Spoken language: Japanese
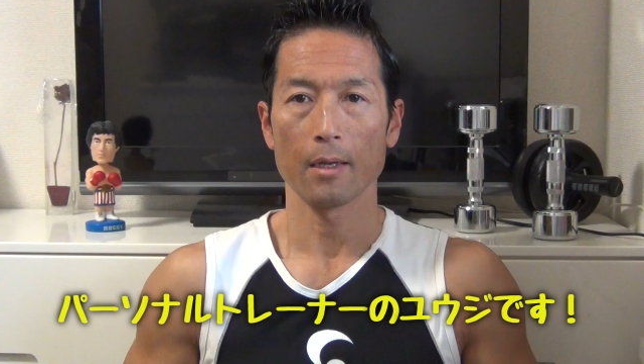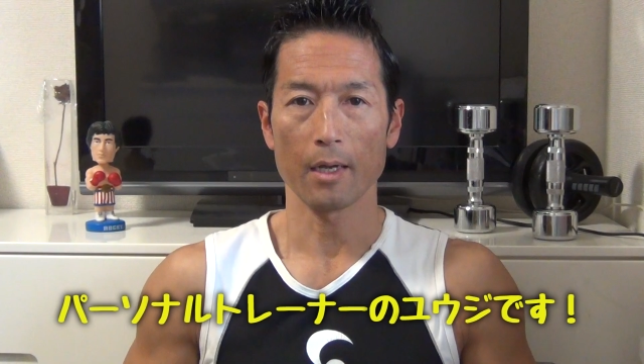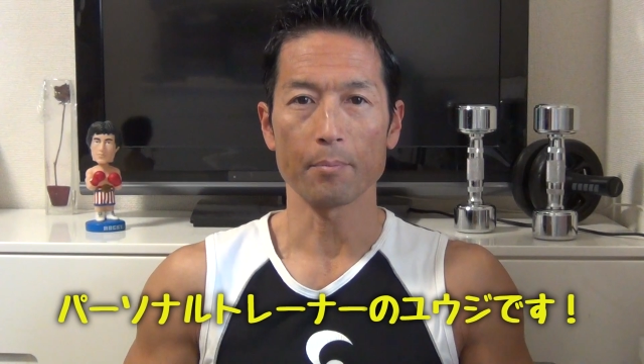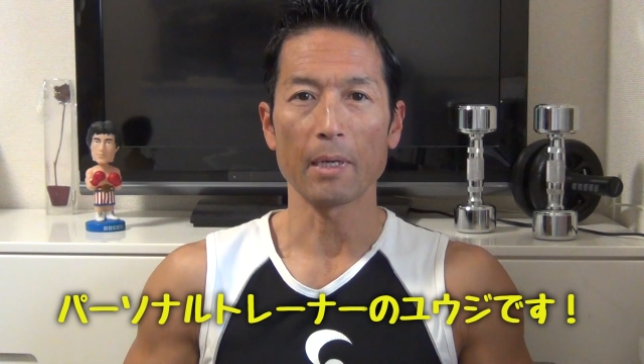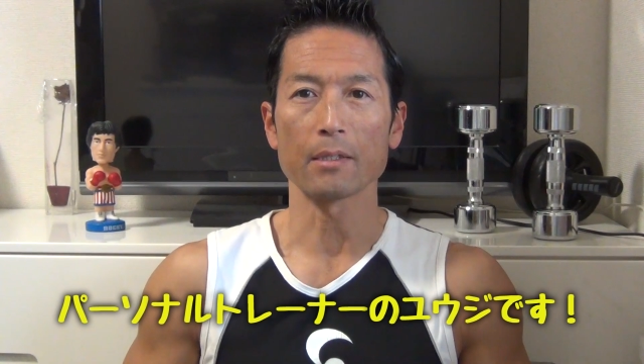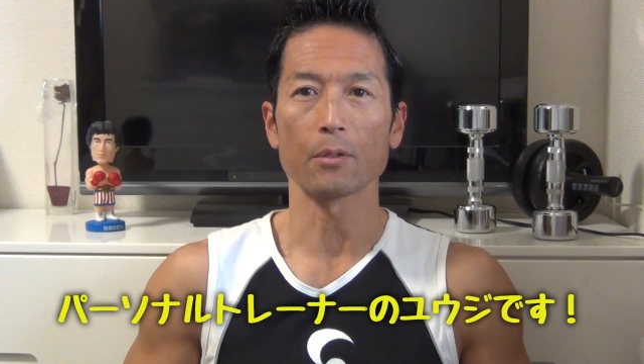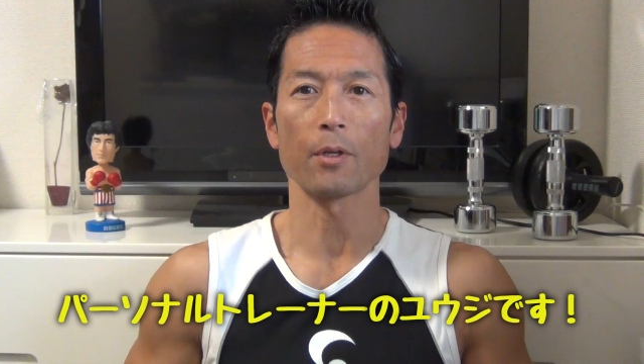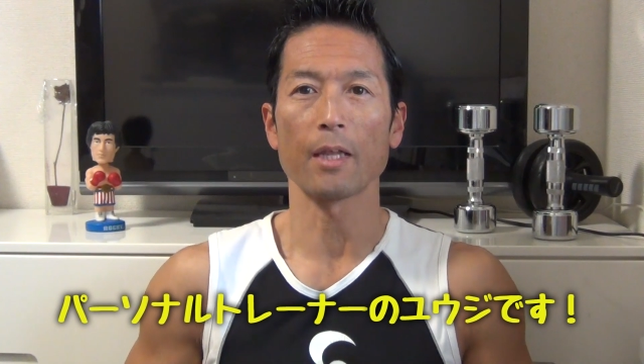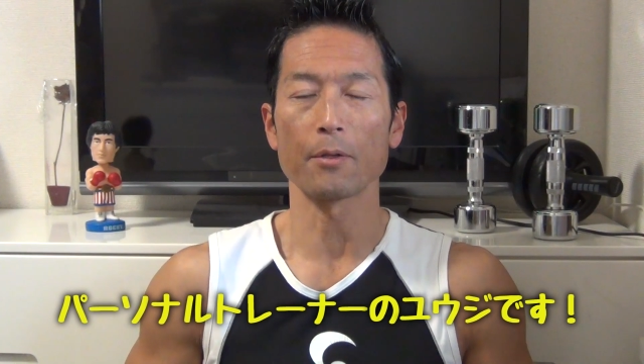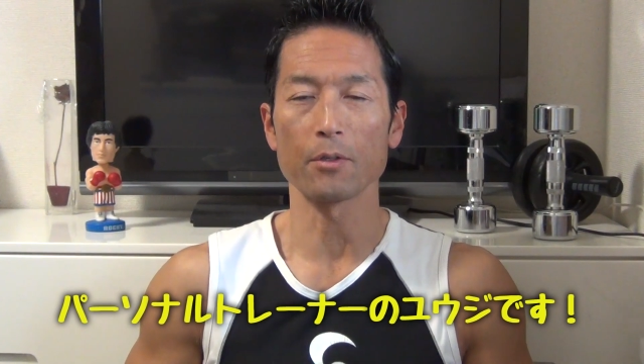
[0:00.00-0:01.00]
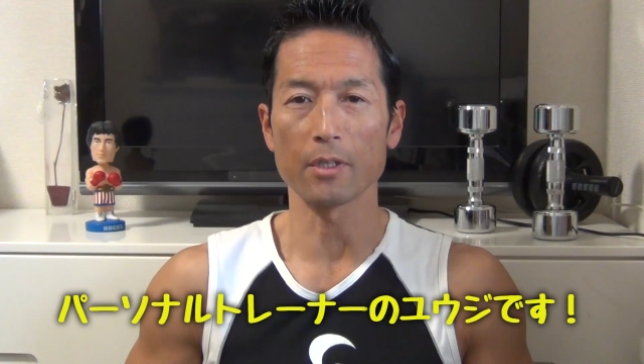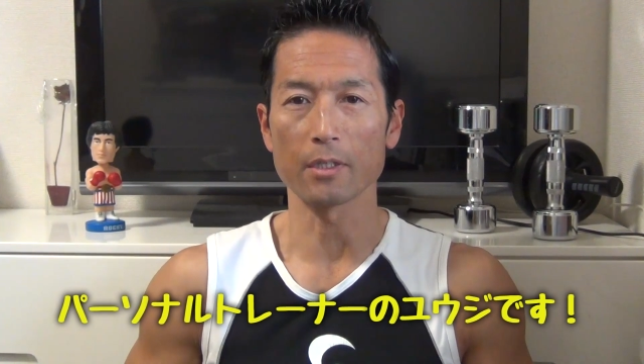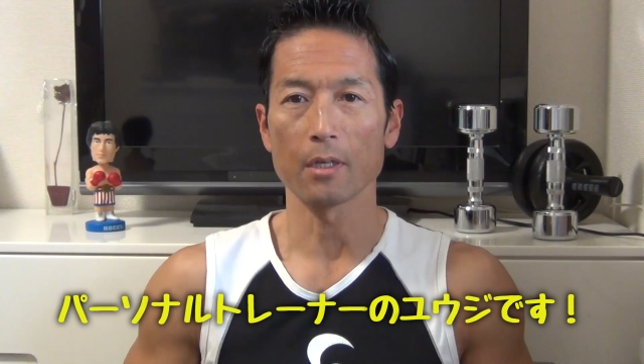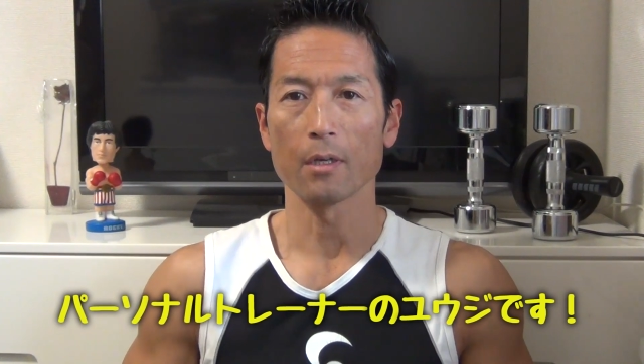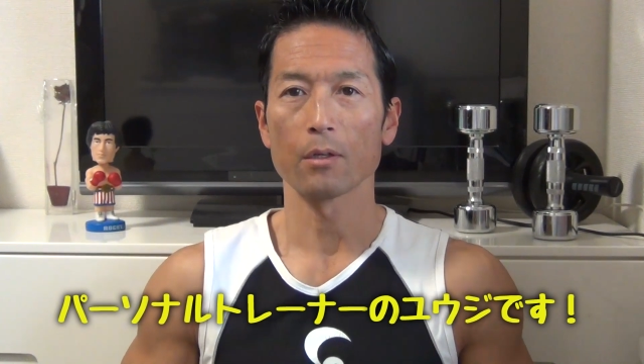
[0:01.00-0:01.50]
はい、パーソナルトレーナーのユージで
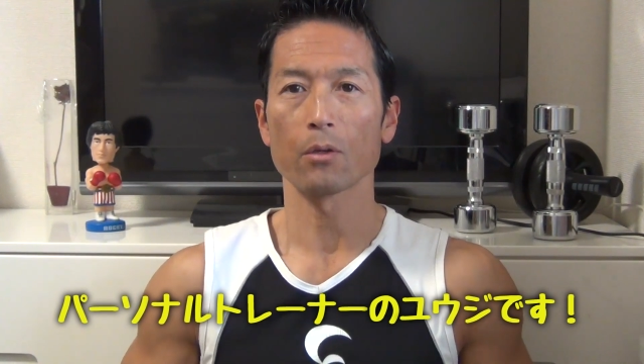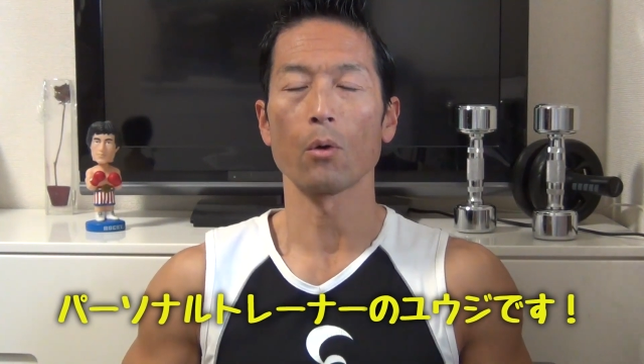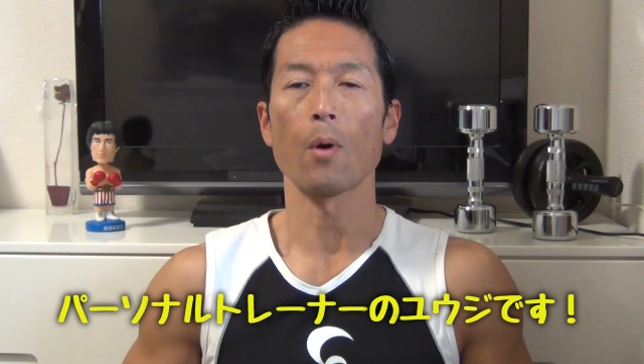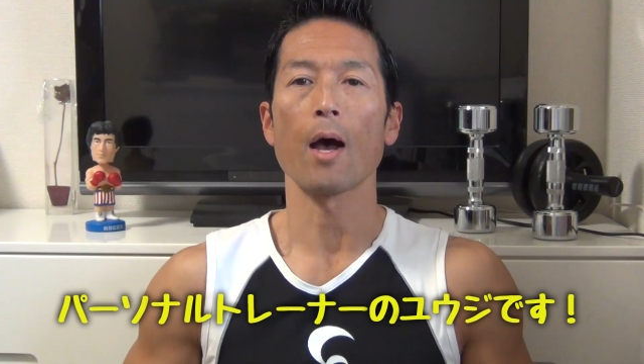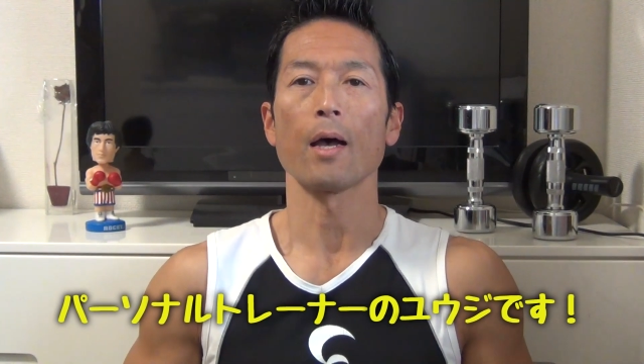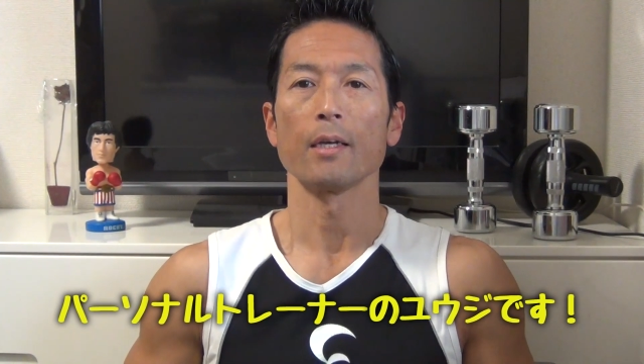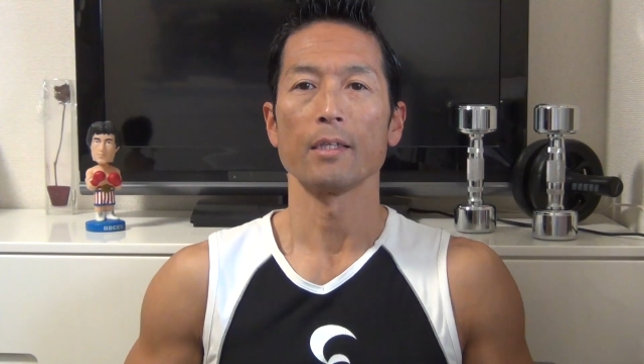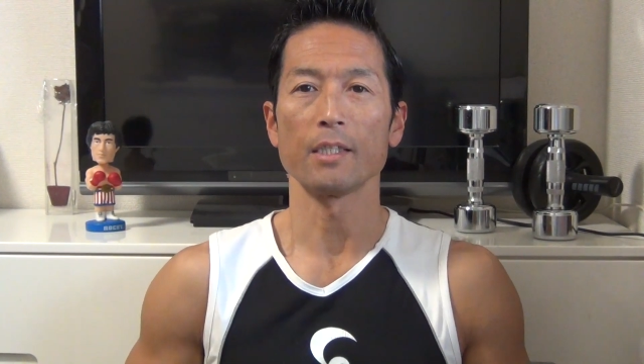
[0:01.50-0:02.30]
す。今日は